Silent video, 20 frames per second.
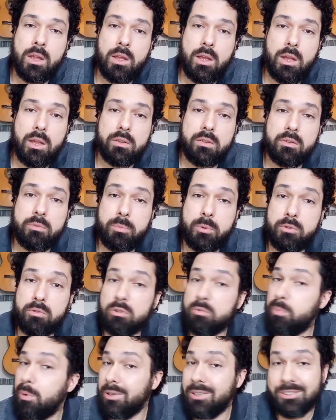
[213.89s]
essas
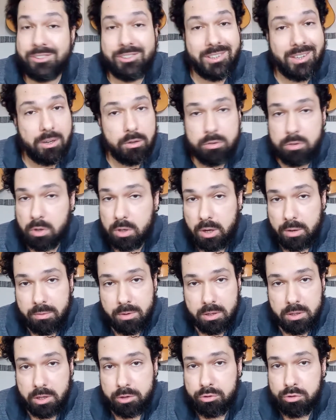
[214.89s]
pessoas podem tirar o seu
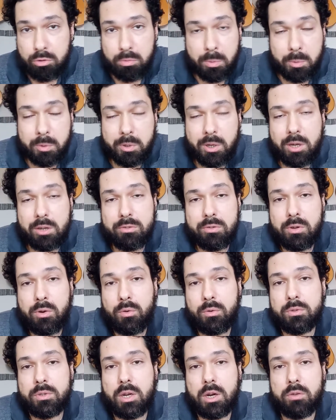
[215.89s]
cavalo da chuva porque elas vão
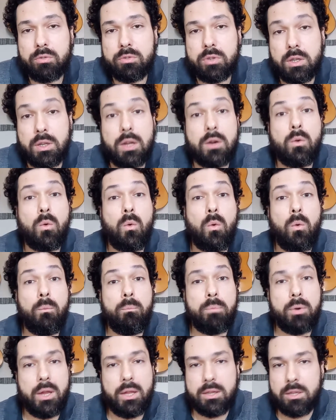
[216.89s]
encontrar um cenário
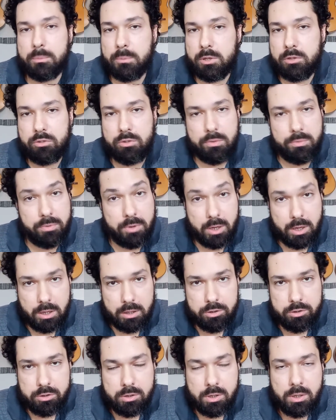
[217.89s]
completamente
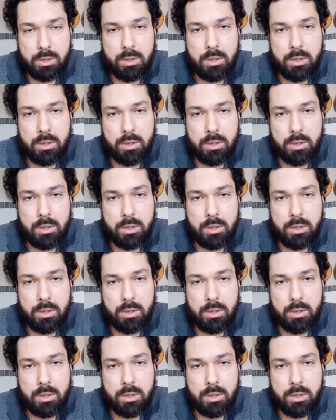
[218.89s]
diferente